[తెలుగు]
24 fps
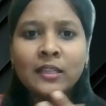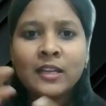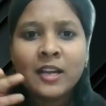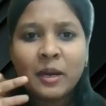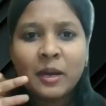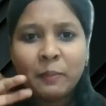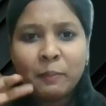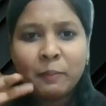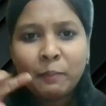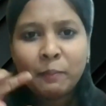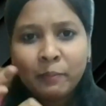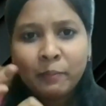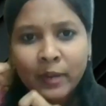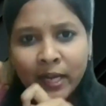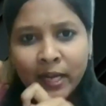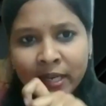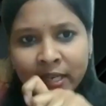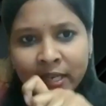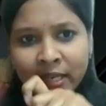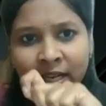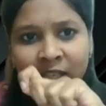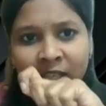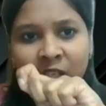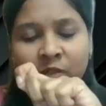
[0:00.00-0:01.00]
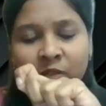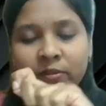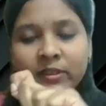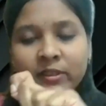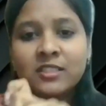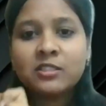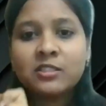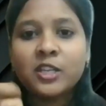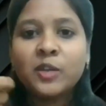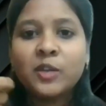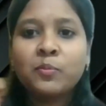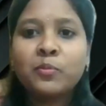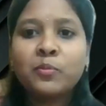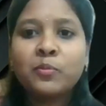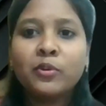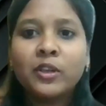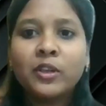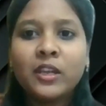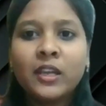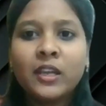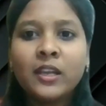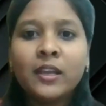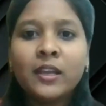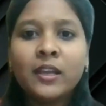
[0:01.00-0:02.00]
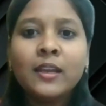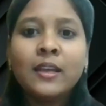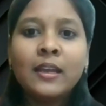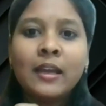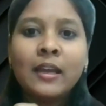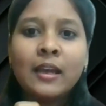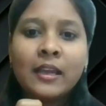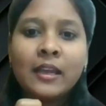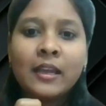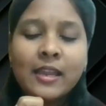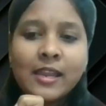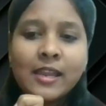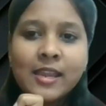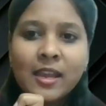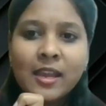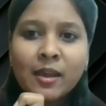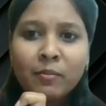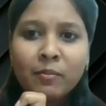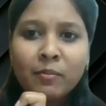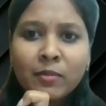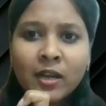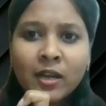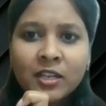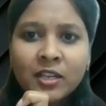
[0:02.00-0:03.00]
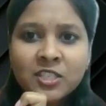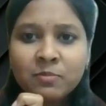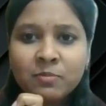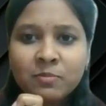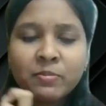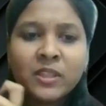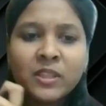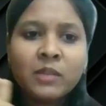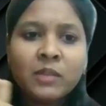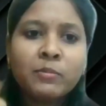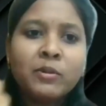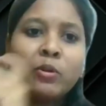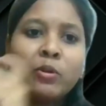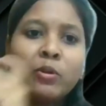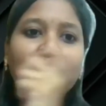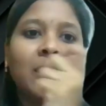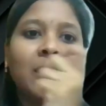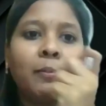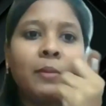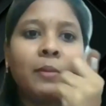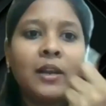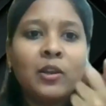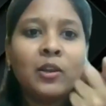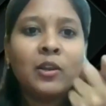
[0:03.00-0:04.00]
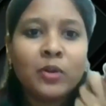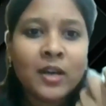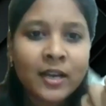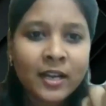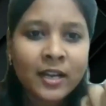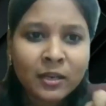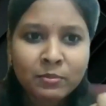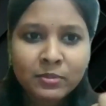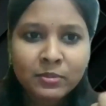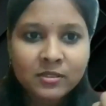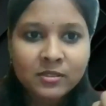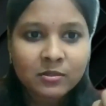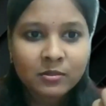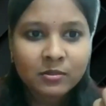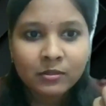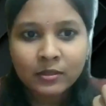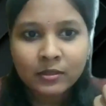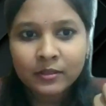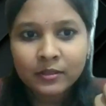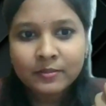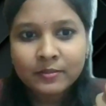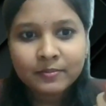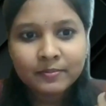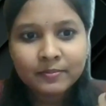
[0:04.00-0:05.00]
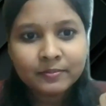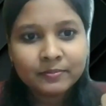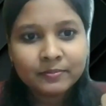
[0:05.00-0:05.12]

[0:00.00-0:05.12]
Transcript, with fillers: అది కంప్లీట్ గా ట్విస్ట్ అయిపోయి ఎం గా చెప్పింది మీకు గా కనిపిస్తుంది